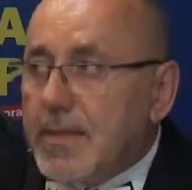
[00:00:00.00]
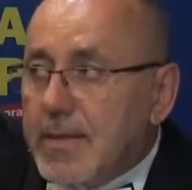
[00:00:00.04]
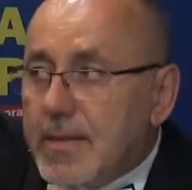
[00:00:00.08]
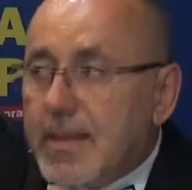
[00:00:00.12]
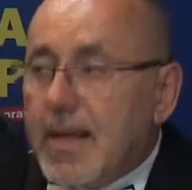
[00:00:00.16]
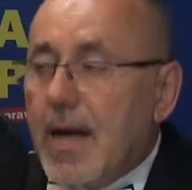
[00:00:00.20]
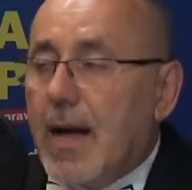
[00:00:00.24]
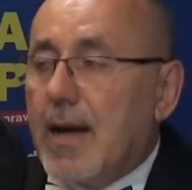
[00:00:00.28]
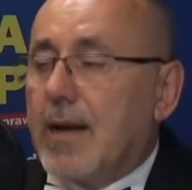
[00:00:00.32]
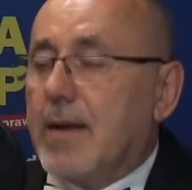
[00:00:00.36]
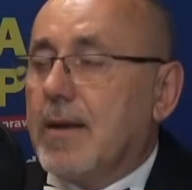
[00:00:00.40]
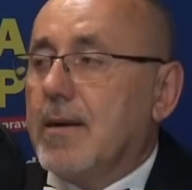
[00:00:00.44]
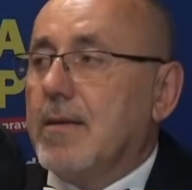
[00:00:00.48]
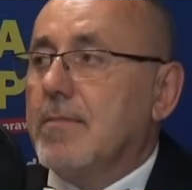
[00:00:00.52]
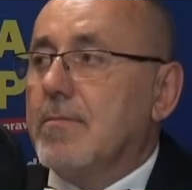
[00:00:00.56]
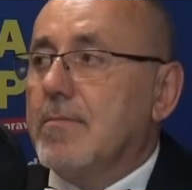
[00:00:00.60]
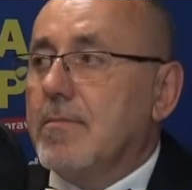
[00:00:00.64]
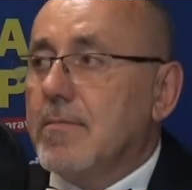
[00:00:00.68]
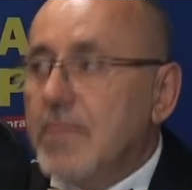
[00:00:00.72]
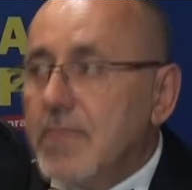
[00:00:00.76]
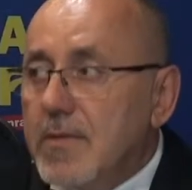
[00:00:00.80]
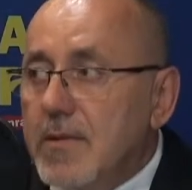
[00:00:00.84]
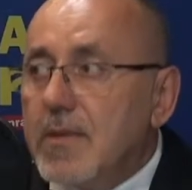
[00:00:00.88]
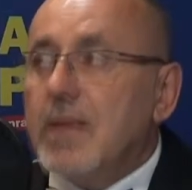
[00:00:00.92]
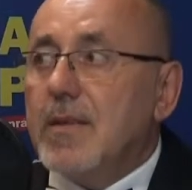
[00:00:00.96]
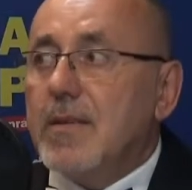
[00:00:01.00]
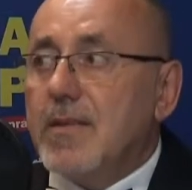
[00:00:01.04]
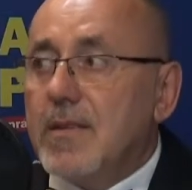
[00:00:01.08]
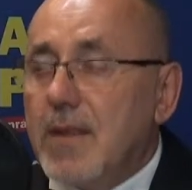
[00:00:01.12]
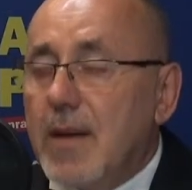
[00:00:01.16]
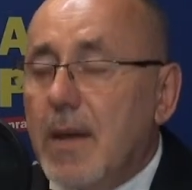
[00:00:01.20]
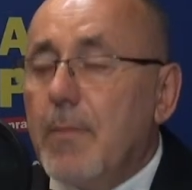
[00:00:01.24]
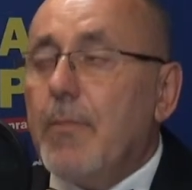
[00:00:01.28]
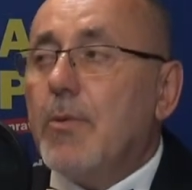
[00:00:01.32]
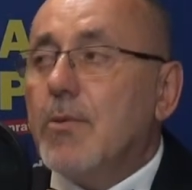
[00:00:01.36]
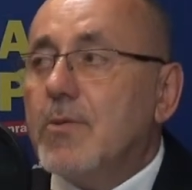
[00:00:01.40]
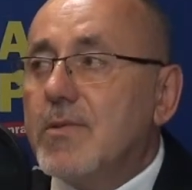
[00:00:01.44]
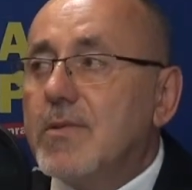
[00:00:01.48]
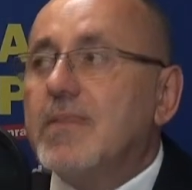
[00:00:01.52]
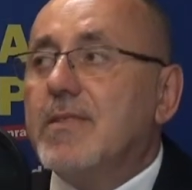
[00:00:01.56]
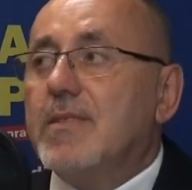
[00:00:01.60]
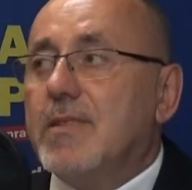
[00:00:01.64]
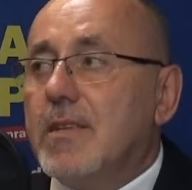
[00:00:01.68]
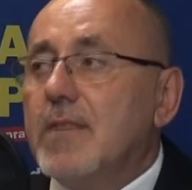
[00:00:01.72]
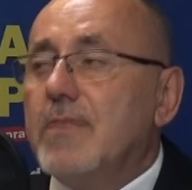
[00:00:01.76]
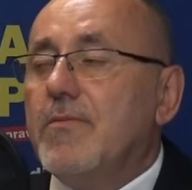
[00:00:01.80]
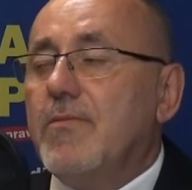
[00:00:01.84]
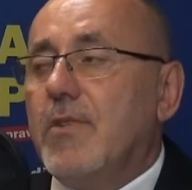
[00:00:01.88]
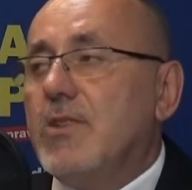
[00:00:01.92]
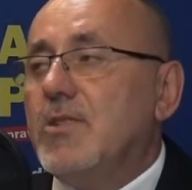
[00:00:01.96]
tak, Raport z
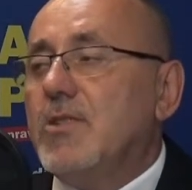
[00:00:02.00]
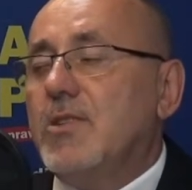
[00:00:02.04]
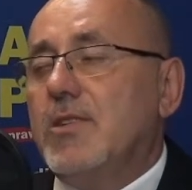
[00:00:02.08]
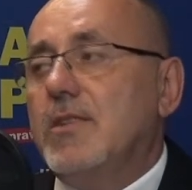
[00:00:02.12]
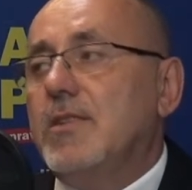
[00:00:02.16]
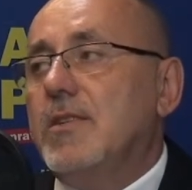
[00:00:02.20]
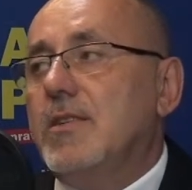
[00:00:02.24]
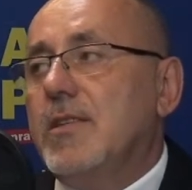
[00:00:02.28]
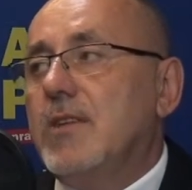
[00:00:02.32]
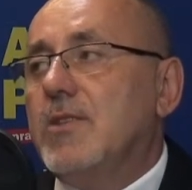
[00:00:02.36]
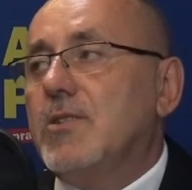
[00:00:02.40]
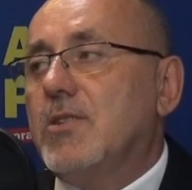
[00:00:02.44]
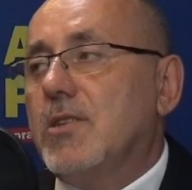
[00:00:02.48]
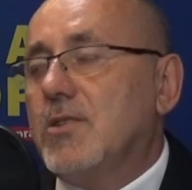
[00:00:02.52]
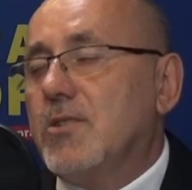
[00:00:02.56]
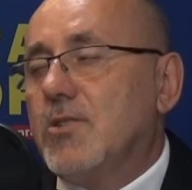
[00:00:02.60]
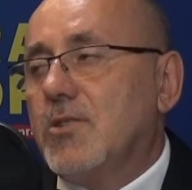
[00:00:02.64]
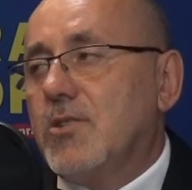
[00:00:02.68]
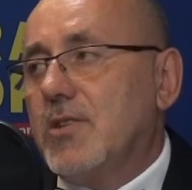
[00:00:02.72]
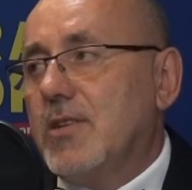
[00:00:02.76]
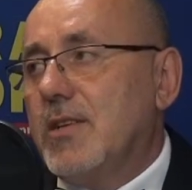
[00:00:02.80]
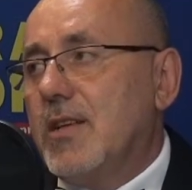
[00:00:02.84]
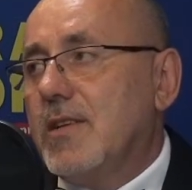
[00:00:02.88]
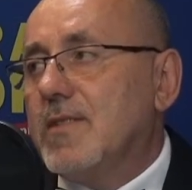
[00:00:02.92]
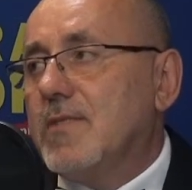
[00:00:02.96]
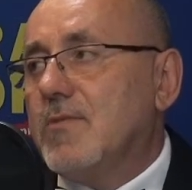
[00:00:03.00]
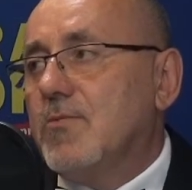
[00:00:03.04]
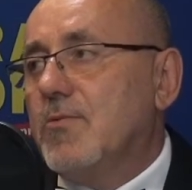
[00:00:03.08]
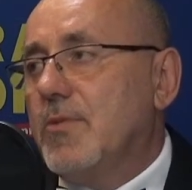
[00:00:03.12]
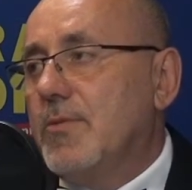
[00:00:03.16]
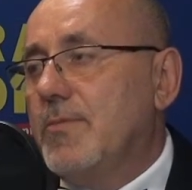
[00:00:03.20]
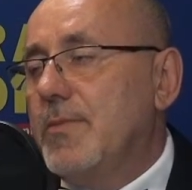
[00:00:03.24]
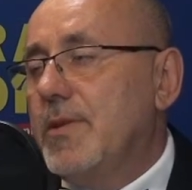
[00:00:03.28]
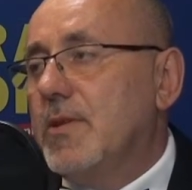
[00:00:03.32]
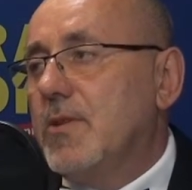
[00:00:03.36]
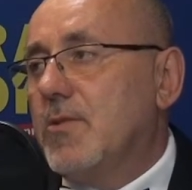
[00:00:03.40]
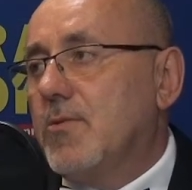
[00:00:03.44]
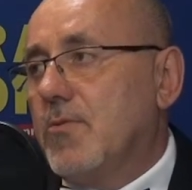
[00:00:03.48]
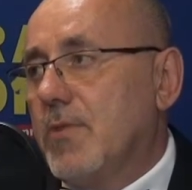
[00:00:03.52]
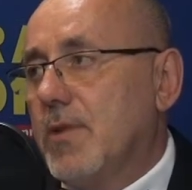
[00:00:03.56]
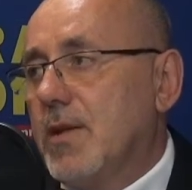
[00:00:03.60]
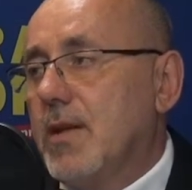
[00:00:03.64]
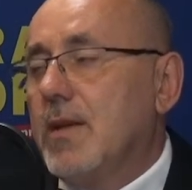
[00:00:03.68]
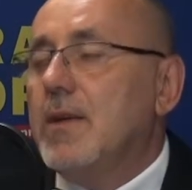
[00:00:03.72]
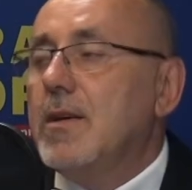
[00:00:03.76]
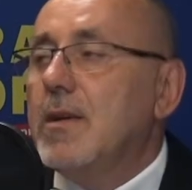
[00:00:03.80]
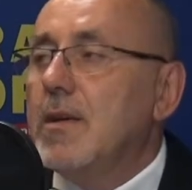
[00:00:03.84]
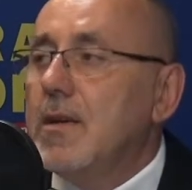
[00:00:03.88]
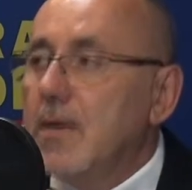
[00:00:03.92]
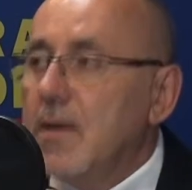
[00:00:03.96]
tych właśnie naszych 13 gmin,
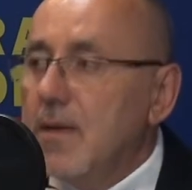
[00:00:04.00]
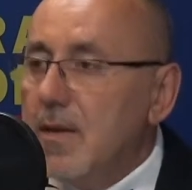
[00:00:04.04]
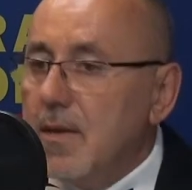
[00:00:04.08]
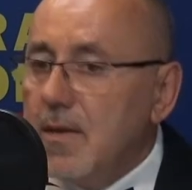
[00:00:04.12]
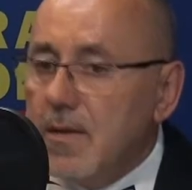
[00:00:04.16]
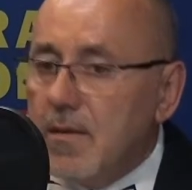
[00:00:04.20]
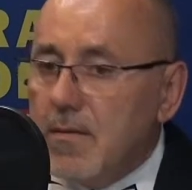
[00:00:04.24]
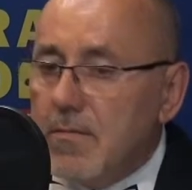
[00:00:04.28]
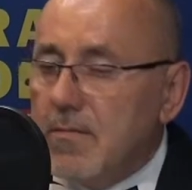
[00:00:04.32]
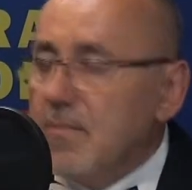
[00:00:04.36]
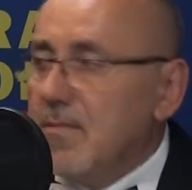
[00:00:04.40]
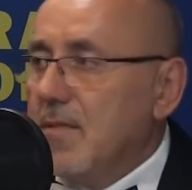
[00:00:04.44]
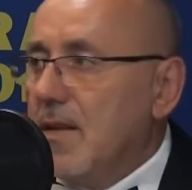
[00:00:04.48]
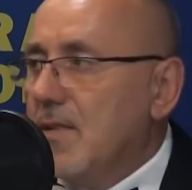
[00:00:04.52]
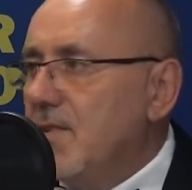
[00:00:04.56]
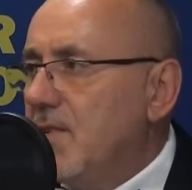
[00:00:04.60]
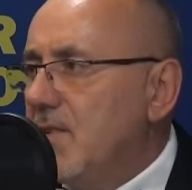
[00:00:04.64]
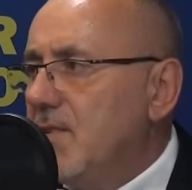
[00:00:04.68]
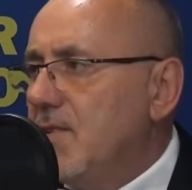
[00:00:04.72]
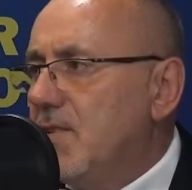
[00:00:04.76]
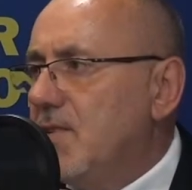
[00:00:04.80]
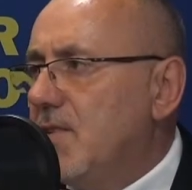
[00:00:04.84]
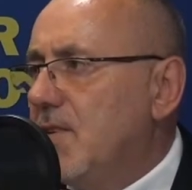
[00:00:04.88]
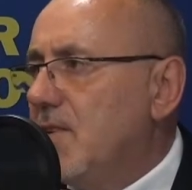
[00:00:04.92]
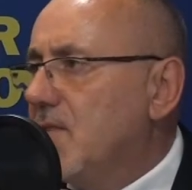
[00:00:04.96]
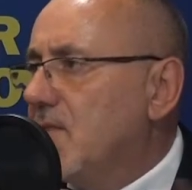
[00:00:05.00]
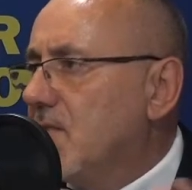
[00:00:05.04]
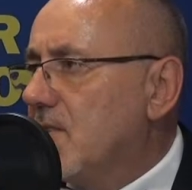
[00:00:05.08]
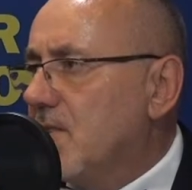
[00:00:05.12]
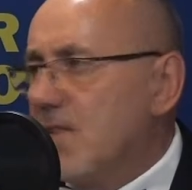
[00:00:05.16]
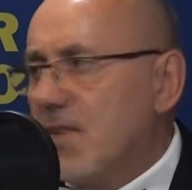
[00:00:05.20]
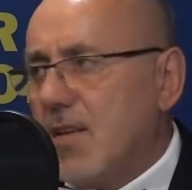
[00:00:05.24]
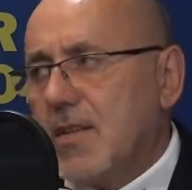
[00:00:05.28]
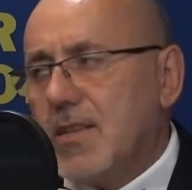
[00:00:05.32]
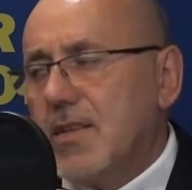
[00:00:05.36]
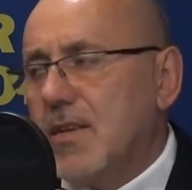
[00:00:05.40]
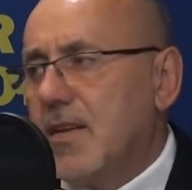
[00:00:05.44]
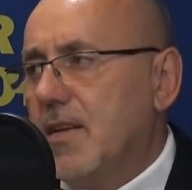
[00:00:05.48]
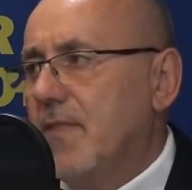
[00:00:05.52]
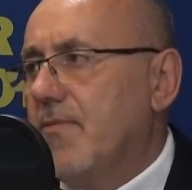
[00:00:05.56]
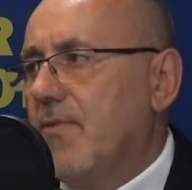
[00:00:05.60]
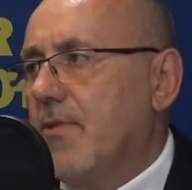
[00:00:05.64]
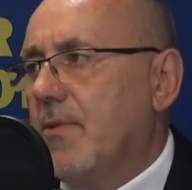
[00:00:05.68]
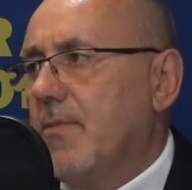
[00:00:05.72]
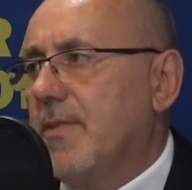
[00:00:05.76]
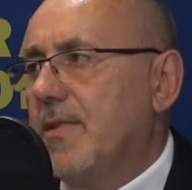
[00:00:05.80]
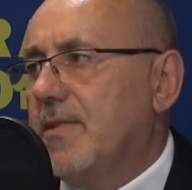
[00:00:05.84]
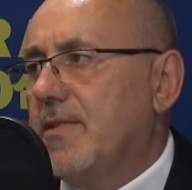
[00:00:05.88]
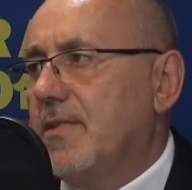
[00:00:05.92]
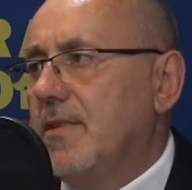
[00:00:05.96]
które y, na dzień dzisiejszy żadnych
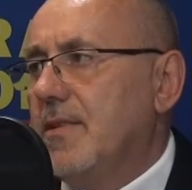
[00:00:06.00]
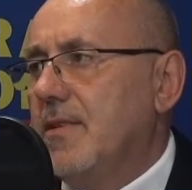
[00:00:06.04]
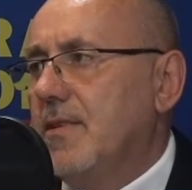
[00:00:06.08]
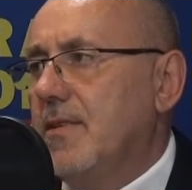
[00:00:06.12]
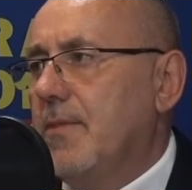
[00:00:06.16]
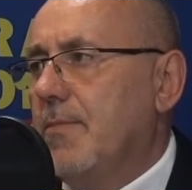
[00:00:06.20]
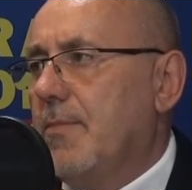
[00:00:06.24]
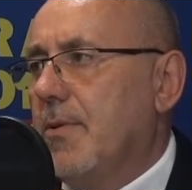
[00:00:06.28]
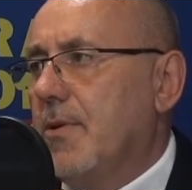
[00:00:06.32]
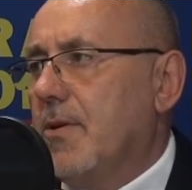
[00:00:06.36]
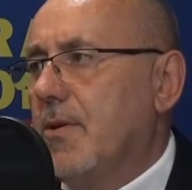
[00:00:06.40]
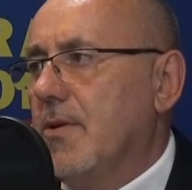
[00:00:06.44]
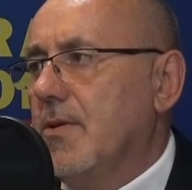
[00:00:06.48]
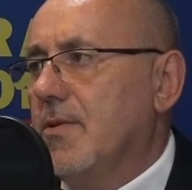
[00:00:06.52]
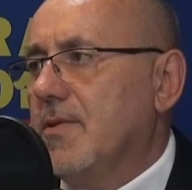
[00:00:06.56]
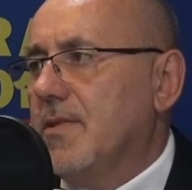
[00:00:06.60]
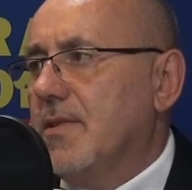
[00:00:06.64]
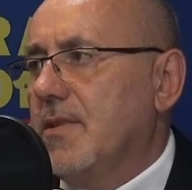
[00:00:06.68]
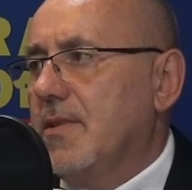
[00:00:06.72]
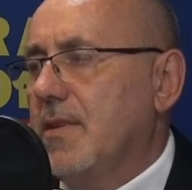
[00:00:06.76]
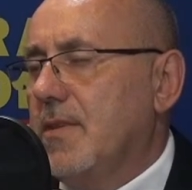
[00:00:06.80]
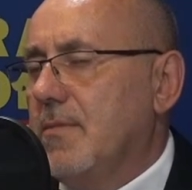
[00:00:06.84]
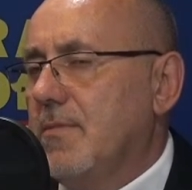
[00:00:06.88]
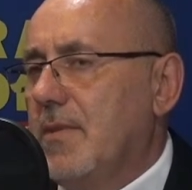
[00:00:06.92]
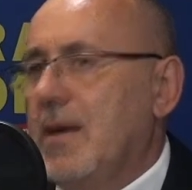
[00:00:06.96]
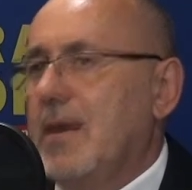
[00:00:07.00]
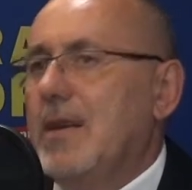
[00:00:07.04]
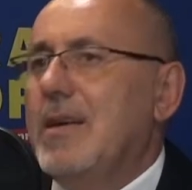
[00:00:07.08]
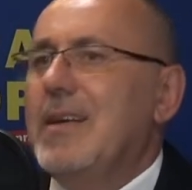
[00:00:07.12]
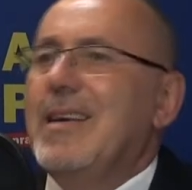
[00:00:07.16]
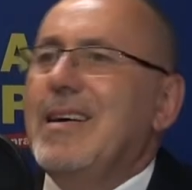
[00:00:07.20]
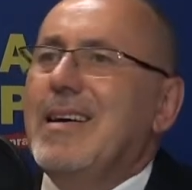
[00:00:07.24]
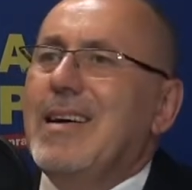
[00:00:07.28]
informacji niepokojących nie ma,